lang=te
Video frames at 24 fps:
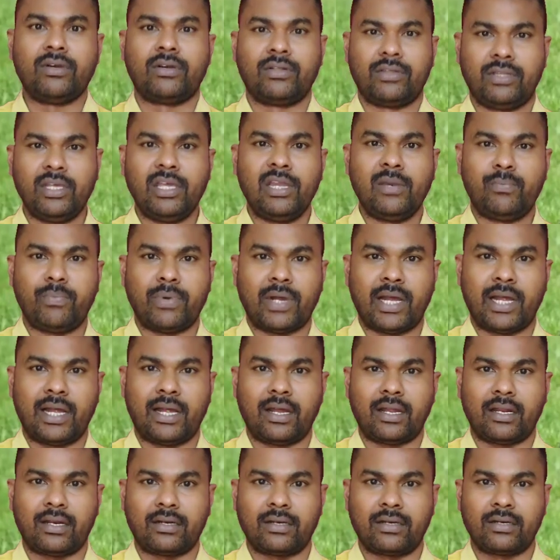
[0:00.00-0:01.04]
ఇది ఒక తీర్పా
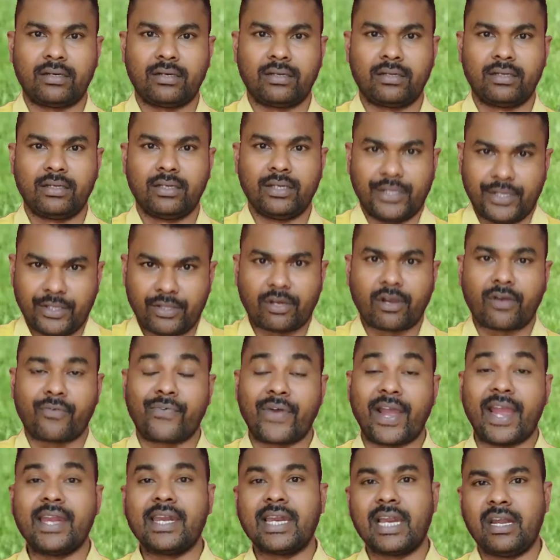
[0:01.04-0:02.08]
ఇది ఒక
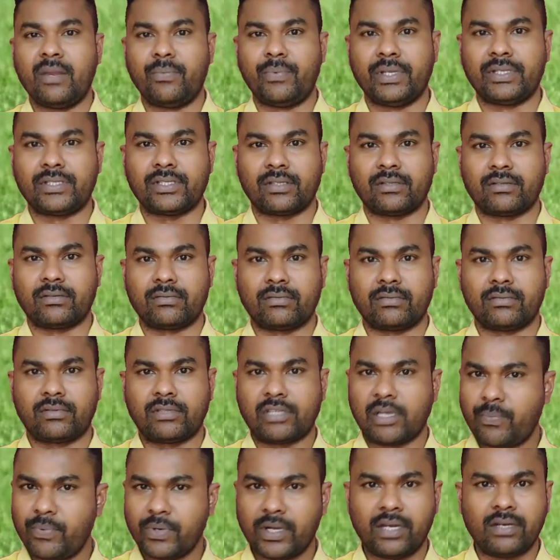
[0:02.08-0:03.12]
ఫైన్ అనిపించింది
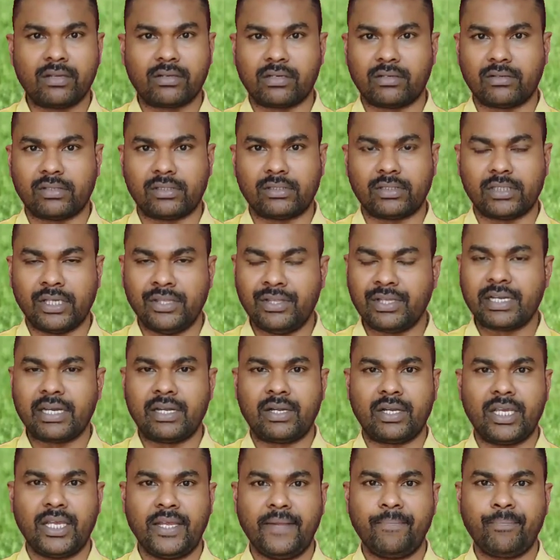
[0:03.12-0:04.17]
తప్పుగా అనుకోవద్దు
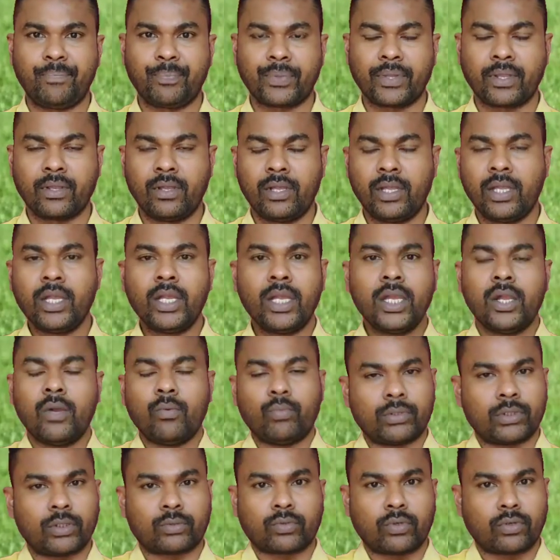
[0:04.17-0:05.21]
ఎందుకంటే
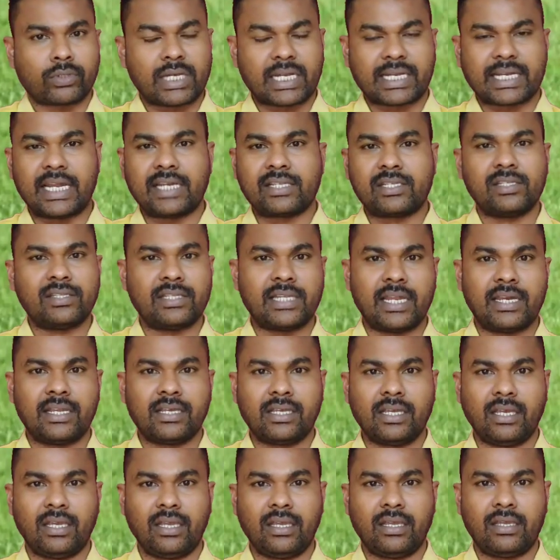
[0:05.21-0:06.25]
ఒక కుక్క కరిచిన
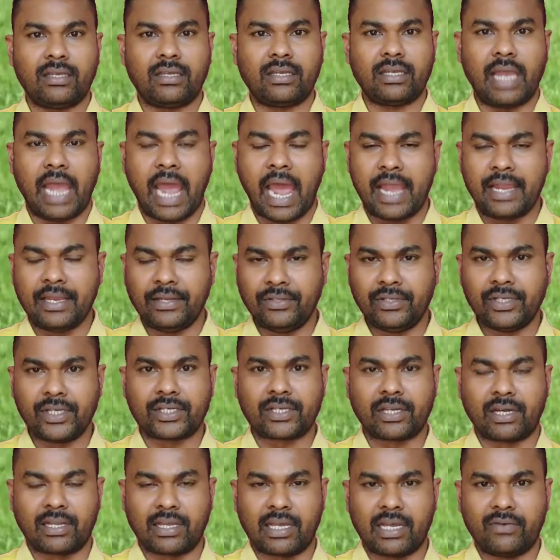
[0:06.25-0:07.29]
దానికి ఆ
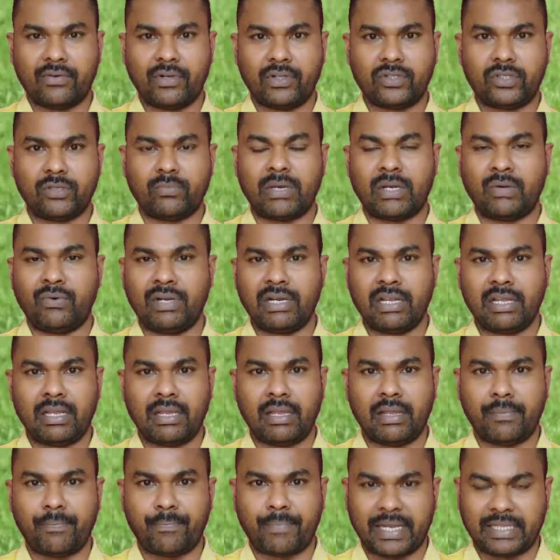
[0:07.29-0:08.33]
ఇంజక్షన్లు కావచ్చు మనం ఉండే
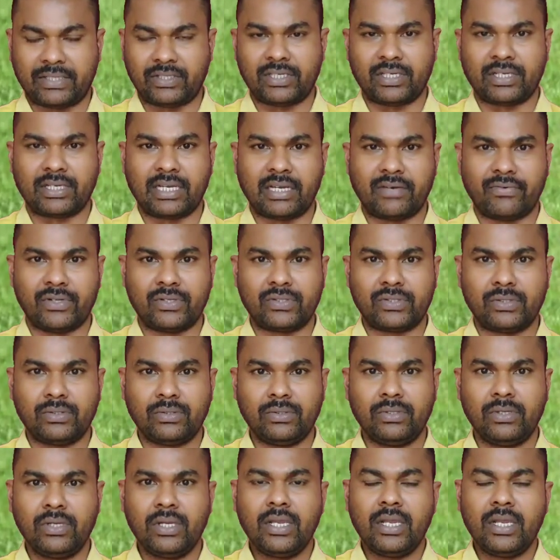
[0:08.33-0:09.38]
పచ్చం కావచ్చు
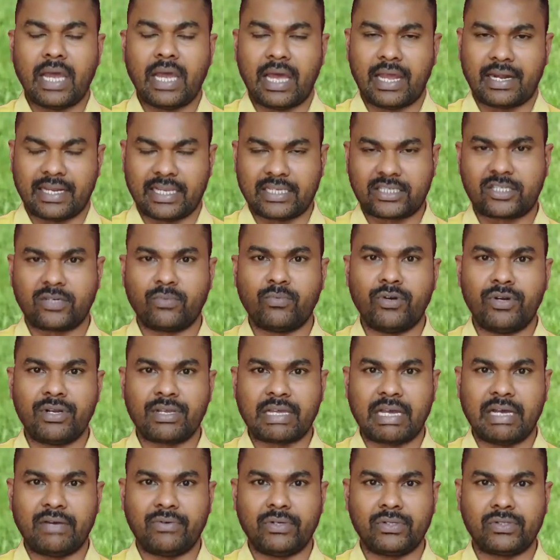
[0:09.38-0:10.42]
ఆ రెస్ట్ మోడ్
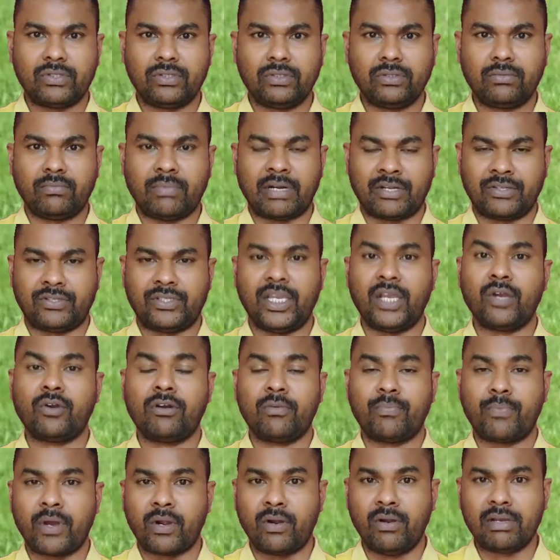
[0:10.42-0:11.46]
కావచ్చు మనం
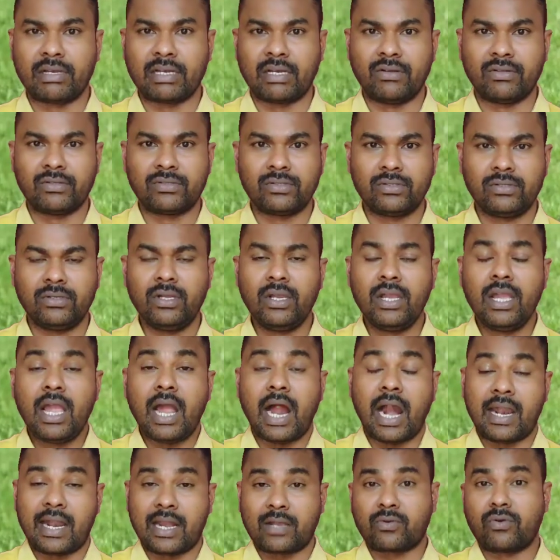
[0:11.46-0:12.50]
చేయకున్న పనులు కావచ్చు
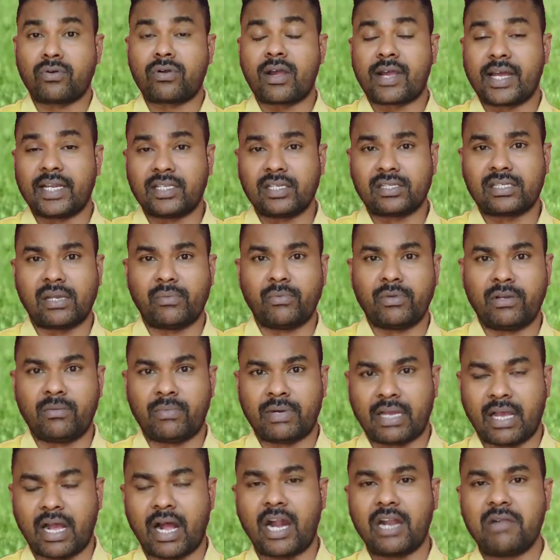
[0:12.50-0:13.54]
అండ్ ఆ కుక్క కరిచే సమయంలో
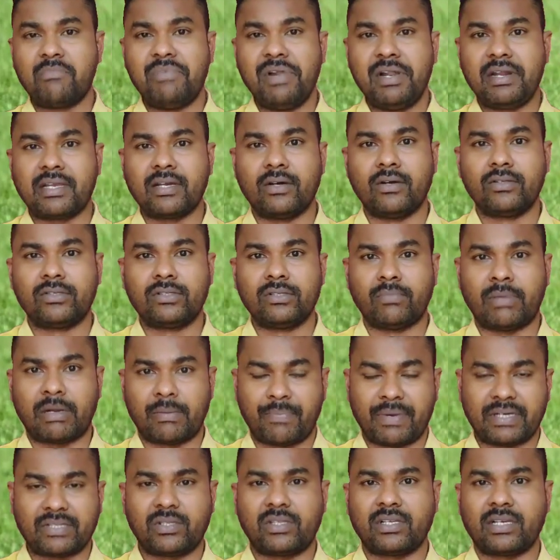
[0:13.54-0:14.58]
మన హార్ట్ బీట్ కావచ్చు మన
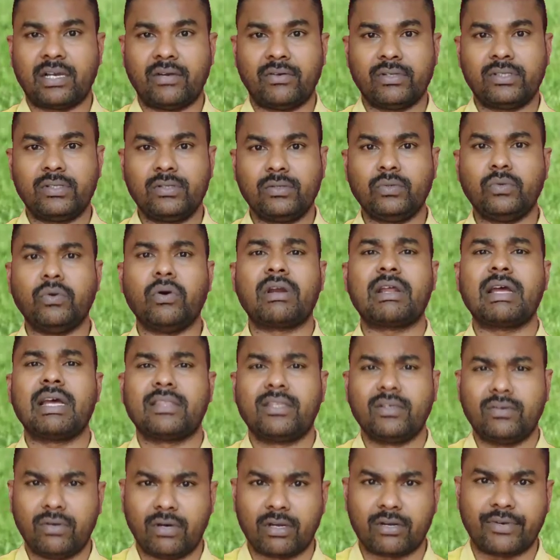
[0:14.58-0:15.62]
పరిస్థితి కావచ్చు
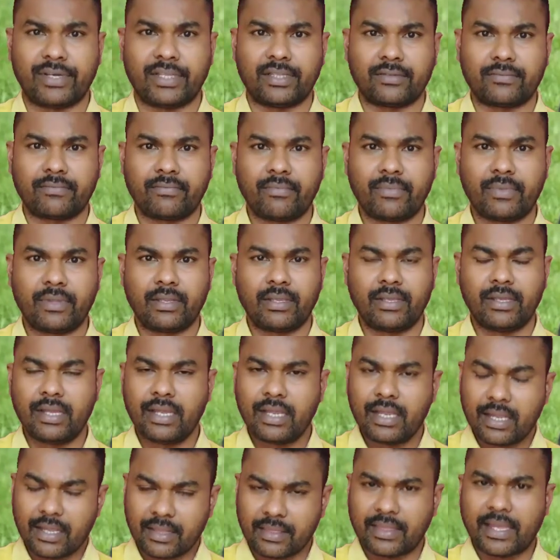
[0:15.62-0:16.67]
ఘోరాతి ఘోరం అది
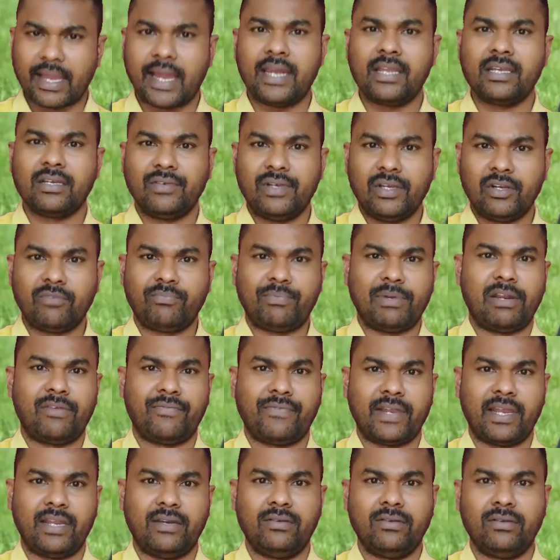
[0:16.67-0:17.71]
దానికి వెయ్యి రూపాయల
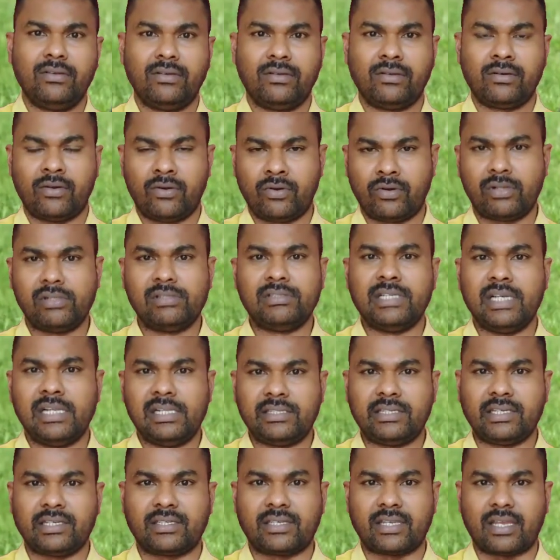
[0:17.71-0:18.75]
ఫైన్ రెండు రోజులు
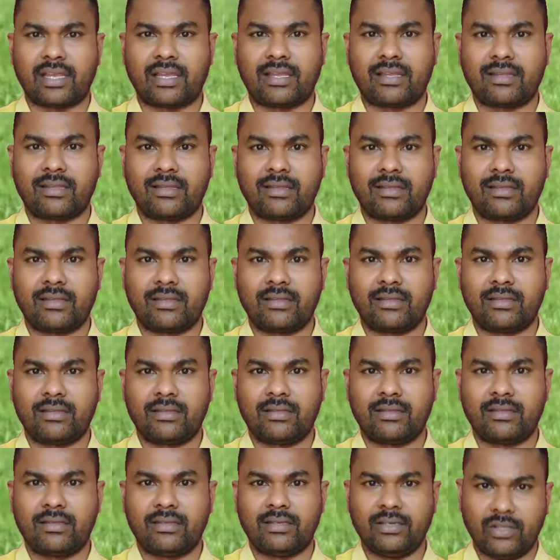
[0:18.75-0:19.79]
జైలు శిక్ష
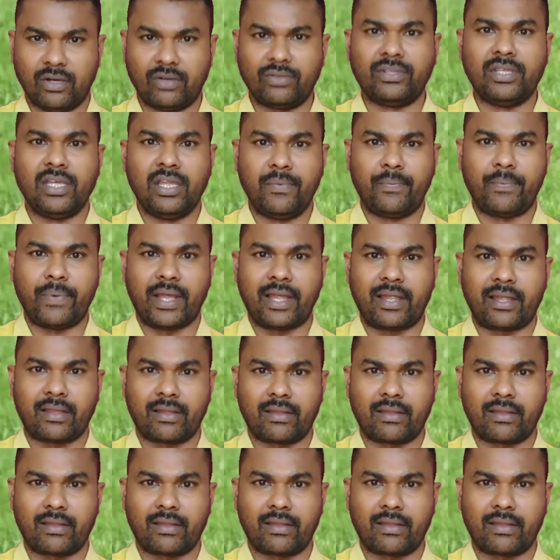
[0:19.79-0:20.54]
ఇది ఒక తీర్ప